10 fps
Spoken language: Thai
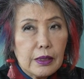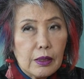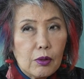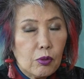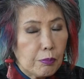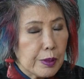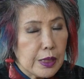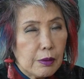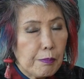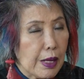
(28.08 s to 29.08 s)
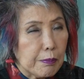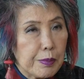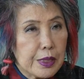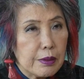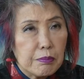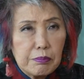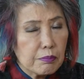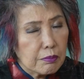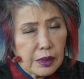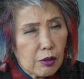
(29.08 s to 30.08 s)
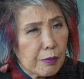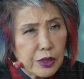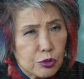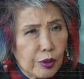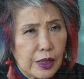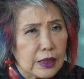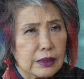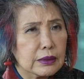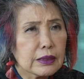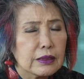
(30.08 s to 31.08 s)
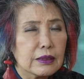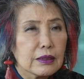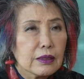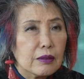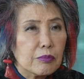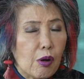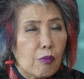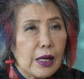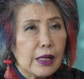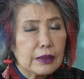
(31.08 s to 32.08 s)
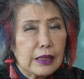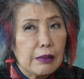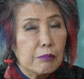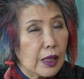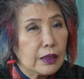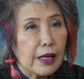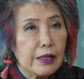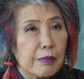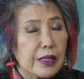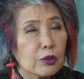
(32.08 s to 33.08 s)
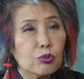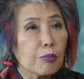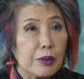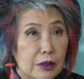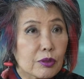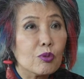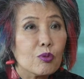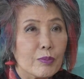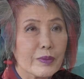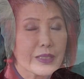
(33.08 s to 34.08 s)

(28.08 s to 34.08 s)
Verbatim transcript: 6ปีหรือ8ปีมันก็ไม่ได้ช่วยอะไรเลยเพราะว่าการเมืองไทยไม่ได้ถูกปฏิรูป